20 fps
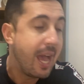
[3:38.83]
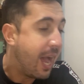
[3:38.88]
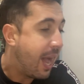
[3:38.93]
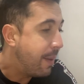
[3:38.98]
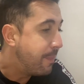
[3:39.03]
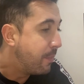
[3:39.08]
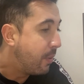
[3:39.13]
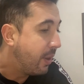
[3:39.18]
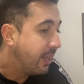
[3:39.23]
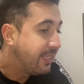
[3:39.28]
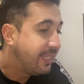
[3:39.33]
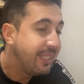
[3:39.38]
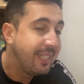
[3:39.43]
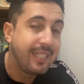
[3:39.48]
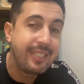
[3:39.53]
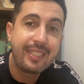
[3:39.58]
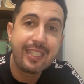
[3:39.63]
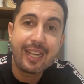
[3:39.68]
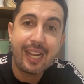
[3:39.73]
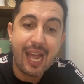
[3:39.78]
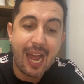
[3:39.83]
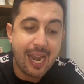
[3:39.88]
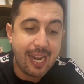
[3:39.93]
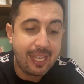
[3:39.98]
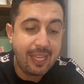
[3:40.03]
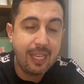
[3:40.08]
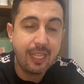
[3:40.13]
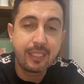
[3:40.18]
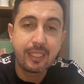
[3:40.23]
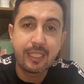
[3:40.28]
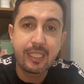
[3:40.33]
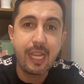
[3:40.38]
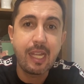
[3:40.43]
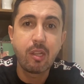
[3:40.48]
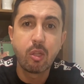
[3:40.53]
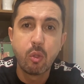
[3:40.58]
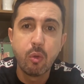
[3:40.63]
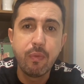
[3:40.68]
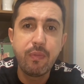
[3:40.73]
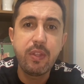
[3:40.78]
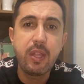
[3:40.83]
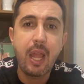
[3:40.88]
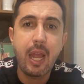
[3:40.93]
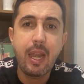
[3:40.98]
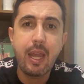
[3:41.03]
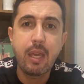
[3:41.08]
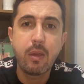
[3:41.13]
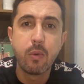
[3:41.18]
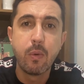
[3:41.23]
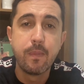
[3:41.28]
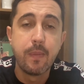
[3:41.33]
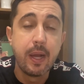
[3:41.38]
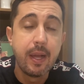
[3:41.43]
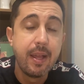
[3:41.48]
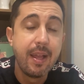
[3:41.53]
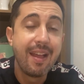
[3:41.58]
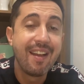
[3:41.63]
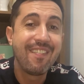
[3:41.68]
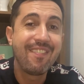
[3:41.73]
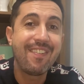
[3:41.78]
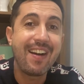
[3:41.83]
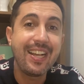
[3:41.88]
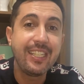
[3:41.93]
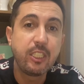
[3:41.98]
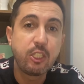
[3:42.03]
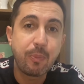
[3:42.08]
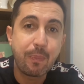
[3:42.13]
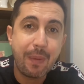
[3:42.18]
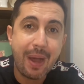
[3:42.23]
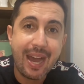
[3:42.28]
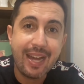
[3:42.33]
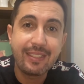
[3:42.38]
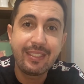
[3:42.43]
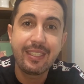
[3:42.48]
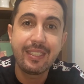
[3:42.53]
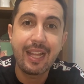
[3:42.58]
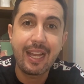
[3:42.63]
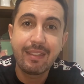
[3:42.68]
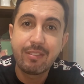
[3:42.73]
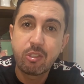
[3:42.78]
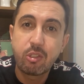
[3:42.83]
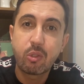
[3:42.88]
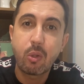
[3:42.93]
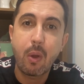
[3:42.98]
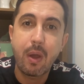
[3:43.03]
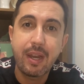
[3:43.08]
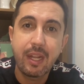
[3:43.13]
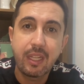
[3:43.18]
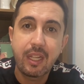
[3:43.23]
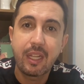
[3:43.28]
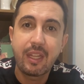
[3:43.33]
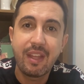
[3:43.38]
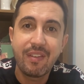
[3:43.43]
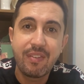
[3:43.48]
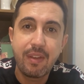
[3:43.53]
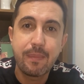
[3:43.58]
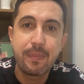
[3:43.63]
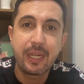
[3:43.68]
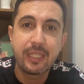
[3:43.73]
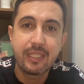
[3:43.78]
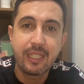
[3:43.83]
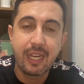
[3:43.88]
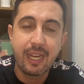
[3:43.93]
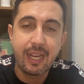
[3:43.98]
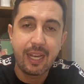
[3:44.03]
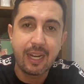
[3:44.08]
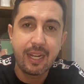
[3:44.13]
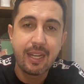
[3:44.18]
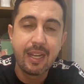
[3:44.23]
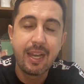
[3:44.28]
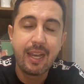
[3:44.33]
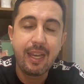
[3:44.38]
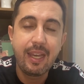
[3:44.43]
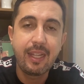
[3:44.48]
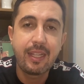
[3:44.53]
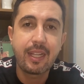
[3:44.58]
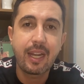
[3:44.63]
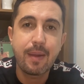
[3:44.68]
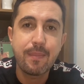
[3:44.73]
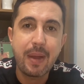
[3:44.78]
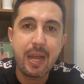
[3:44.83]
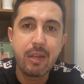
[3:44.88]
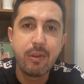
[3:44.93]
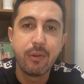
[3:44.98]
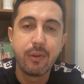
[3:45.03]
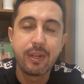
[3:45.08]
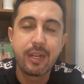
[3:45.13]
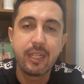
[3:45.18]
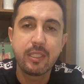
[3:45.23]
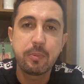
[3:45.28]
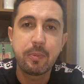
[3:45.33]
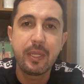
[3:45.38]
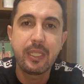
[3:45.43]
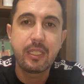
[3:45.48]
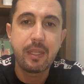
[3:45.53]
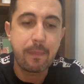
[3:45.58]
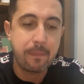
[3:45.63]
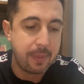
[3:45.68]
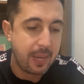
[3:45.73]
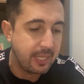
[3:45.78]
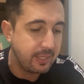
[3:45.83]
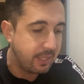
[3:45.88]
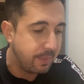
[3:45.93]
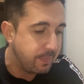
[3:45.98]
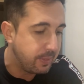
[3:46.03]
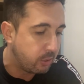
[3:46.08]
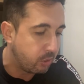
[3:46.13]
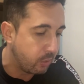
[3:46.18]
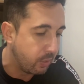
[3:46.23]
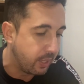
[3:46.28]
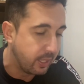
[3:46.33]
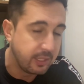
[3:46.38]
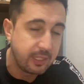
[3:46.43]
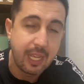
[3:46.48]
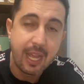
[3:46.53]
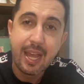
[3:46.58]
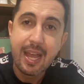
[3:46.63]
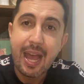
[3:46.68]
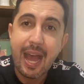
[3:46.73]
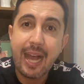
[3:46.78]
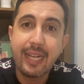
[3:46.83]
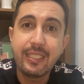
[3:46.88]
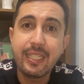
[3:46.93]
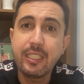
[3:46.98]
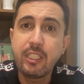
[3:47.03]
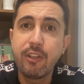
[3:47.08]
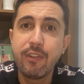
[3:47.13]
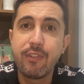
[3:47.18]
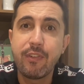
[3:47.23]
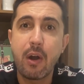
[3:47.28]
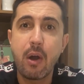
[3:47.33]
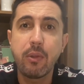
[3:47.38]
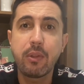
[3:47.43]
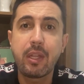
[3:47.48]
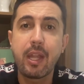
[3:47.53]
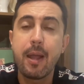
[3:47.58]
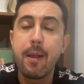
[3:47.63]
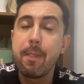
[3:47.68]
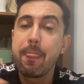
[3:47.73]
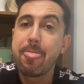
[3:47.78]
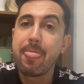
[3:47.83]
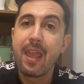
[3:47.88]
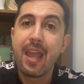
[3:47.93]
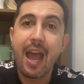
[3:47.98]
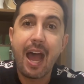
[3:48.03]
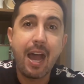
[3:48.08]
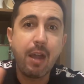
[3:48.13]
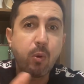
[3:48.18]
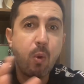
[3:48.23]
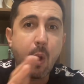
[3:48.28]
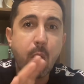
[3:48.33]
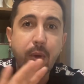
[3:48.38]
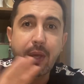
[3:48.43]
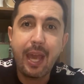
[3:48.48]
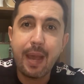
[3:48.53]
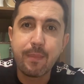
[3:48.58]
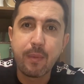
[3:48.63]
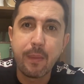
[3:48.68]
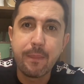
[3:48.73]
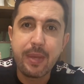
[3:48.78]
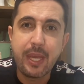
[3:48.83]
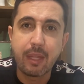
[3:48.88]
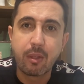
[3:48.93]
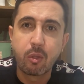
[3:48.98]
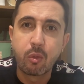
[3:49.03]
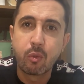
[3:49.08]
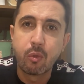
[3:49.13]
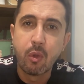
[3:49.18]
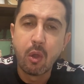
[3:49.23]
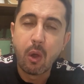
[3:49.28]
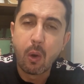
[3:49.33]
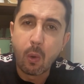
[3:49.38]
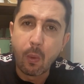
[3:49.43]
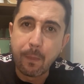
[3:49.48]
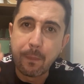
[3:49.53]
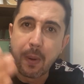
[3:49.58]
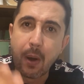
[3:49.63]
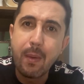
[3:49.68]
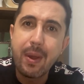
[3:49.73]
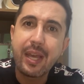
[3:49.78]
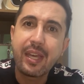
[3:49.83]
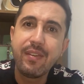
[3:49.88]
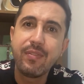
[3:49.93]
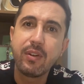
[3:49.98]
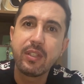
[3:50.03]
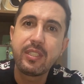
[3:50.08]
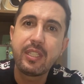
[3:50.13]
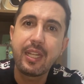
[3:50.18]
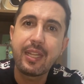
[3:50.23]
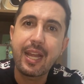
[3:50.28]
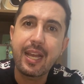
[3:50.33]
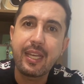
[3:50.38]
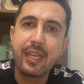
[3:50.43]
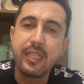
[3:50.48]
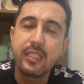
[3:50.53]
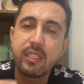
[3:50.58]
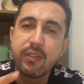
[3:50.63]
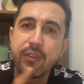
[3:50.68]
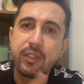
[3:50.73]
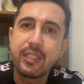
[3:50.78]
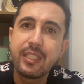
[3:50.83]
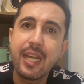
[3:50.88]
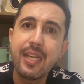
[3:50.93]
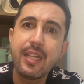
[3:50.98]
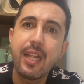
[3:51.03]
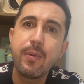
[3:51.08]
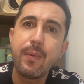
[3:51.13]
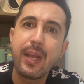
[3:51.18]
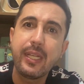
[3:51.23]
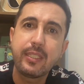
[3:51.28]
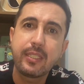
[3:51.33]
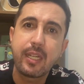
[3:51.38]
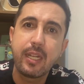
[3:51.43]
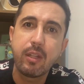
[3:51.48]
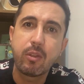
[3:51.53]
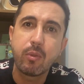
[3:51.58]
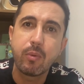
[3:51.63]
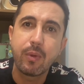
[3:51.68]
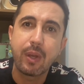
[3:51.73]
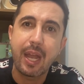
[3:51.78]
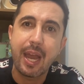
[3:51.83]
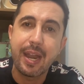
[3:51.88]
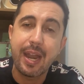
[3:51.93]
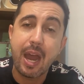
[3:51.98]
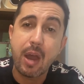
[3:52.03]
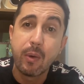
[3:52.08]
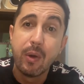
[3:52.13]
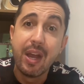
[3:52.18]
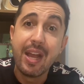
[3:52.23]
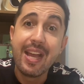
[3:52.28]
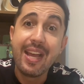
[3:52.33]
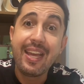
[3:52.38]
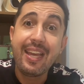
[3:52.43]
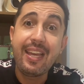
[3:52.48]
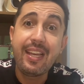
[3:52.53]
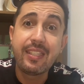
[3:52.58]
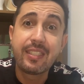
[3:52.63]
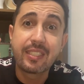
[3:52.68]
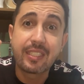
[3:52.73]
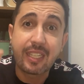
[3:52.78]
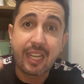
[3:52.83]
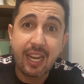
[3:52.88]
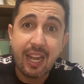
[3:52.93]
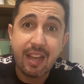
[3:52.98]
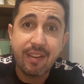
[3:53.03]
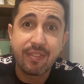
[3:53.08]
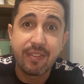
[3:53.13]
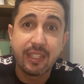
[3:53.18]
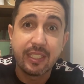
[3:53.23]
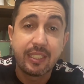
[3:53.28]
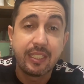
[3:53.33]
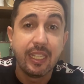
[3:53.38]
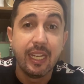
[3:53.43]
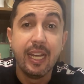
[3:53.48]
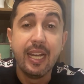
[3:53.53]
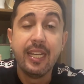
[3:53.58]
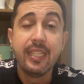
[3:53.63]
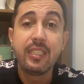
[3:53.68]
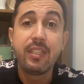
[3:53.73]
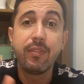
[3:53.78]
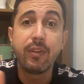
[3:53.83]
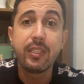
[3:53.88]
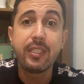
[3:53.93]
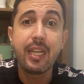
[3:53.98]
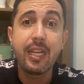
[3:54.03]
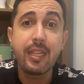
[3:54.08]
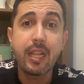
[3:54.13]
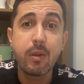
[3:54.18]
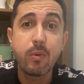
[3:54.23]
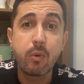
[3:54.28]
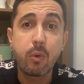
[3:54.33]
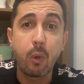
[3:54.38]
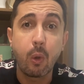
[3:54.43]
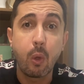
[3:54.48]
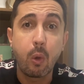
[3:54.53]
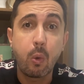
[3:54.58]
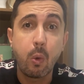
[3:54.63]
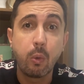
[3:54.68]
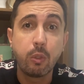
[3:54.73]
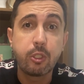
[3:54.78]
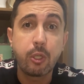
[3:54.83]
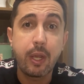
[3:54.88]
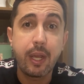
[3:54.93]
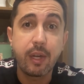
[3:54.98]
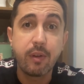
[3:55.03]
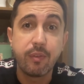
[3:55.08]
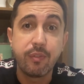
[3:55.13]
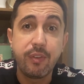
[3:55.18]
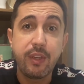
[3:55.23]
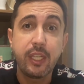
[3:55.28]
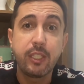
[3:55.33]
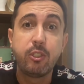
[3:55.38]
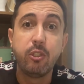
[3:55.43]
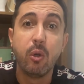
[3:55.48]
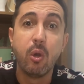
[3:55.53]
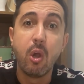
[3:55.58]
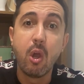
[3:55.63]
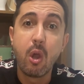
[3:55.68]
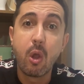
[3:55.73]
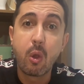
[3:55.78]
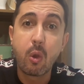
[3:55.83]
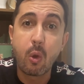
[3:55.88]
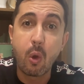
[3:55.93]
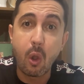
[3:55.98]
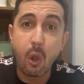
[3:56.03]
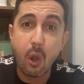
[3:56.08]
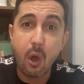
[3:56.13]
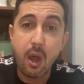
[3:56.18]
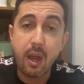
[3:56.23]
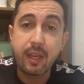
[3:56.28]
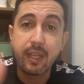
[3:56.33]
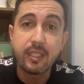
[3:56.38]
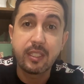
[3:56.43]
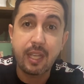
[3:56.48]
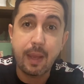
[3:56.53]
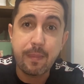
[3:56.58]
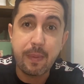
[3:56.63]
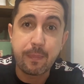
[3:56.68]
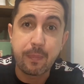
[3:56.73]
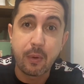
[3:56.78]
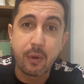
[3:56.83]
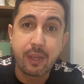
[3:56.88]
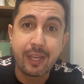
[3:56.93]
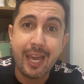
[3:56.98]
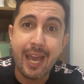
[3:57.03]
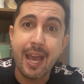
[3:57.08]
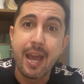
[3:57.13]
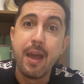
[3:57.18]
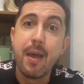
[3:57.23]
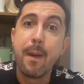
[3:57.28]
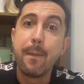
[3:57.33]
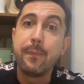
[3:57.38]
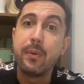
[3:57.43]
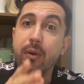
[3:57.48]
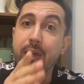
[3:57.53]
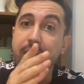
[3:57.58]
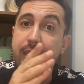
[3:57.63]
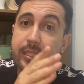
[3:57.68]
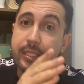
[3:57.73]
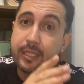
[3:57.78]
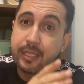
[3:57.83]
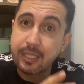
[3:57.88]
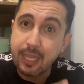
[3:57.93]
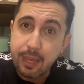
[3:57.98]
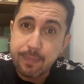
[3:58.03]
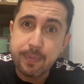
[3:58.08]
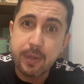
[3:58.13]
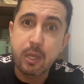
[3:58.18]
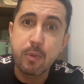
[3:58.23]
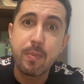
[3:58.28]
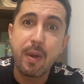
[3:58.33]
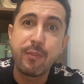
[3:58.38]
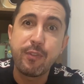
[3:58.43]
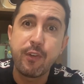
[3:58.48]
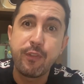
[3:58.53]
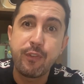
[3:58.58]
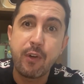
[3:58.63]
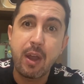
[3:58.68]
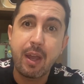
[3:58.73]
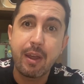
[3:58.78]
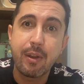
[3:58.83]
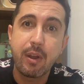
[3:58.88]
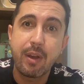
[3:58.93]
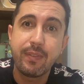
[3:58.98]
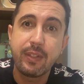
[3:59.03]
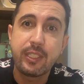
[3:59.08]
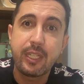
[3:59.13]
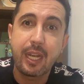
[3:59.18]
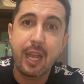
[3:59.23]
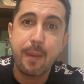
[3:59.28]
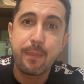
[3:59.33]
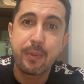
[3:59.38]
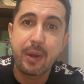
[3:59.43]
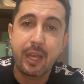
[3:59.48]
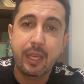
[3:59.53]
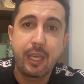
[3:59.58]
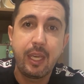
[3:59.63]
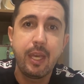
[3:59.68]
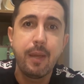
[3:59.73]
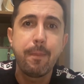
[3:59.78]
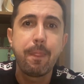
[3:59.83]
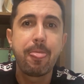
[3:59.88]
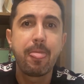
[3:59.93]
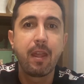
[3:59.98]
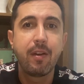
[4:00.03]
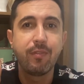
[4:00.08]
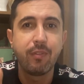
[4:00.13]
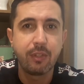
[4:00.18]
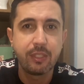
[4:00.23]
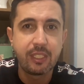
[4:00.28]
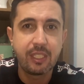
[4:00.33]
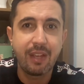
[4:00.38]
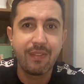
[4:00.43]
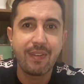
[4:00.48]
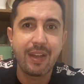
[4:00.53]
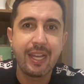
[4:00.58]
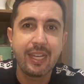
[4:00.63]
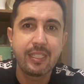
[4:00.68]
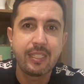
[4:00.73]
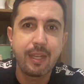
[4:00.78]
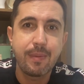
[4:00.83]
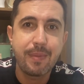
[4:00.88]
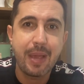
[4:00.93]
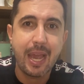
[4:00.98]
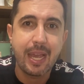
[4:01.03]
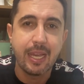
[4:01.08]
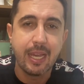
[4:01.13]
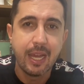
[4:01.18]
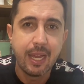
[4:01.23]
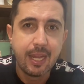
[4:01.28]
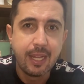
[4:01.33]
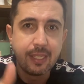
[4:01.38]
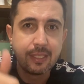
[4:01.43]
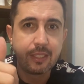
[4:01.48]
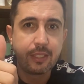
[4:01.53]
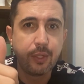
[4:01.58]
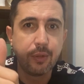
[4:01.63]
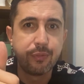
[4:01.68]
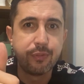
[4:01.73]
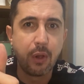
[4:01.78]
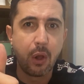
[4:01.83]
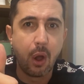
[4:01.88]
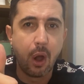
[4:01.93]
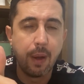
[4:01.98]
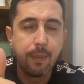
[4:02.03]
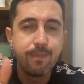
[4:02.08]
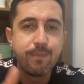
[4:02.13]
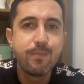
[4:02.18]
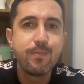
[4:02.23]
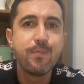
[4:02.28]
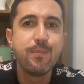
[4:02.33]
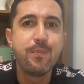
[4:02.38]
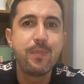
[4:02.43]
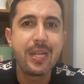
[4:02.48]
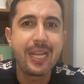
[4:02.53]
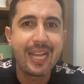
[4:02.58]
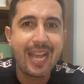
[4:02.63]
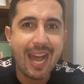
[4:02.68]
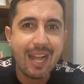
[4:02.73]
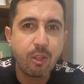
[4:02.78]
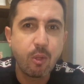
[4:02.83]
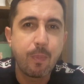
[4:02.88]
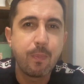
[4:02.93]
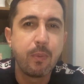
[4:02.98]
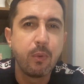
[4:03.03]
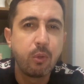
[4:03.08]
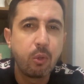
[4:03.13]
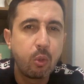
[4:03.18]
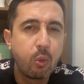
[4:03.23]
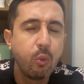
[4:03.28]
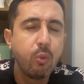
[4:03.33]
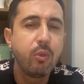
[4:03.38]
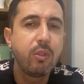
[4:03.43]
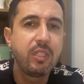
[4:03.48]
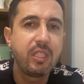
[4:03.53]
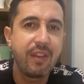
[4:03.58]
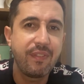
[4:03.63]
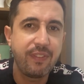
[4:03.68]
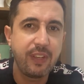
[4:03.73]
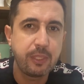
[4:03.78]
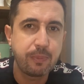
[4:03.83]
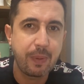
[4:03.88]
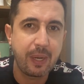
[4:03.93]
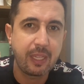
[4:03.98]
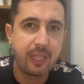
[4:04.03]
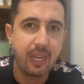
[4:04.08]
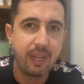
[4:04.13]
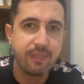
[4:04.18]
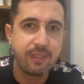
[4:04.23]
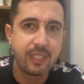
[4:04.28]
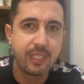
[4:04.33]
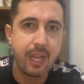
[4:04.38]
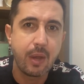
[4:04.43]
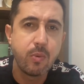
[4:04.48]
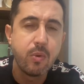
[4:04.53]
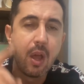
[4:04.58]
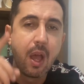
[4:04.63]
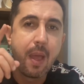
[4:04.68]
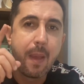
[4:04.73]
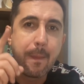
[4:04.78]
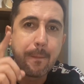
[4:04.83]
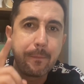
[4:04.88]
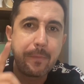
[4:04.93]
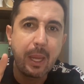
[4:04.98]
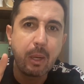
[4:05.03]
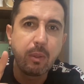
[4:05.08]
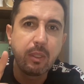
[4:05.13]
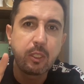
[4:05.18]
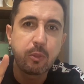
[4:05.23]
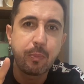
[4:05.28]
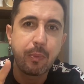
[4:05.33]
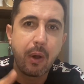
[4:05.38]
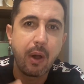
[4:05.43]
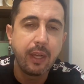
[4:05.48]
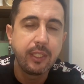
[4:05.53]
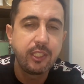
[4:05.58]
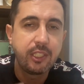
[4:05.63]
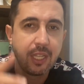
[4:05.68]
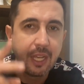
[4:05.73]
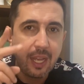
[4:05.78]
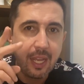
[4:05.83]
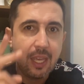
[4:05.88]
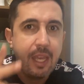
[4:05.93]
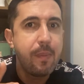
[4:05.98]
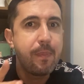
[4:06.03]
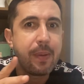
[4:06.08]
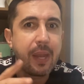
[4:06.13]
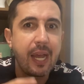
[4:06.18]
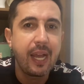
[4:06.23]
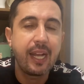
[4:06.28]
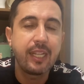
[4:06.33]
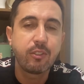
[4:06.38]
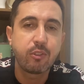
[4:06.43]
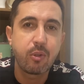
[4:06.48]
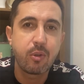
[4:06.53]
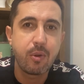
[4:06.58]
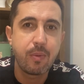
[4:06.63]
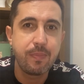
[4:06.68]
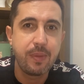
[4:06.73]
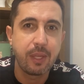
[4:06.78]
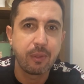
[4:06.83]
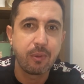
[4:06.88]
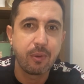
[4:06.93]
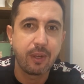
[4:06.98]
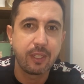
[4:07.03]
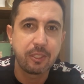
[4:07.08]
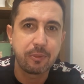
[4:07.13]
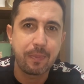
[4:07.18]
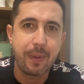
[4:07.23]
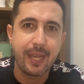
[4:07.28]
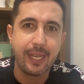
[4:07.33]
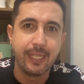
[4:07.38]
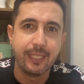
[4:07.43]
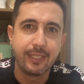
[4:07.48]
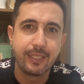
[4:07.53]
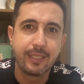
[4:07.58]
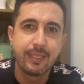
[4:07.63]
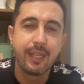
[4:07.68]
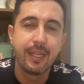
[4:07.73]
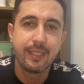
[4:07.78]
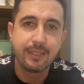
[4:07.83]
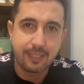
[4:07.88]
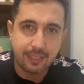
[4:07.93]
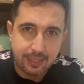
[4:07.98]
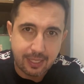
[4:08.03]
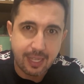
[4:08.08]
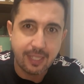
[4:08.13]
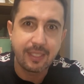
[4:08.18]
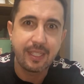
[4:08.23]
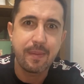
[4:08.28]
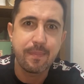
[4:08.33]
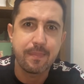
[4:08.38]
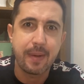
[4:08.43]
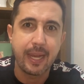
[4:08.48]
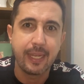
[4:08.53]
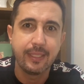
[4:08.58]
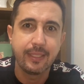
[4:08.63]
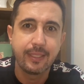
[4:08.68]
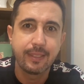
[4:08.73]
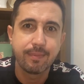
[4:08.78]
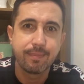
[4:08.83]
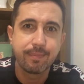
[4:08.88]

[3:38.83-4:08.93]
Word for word: a morte desse cara que, sem dúvida nenhuma, faz parte da história da TV brasileira e trabalhou nas principais emissoras. A gente volta a qualquer momento. O bom é que você está aqui. Se você ainda não é inscrito no canal, inscreva-se. Se você ainda não colocou o joinha no vídeo, coloque. Sabe por quê? Porque sempre que uma fofoca nova chegar por aqui, você vai receber aí. Silvio, obrigado por tudo que você fez pela televisão, pelo esporte e pela gastronomia do nosso país. Descanse em paz.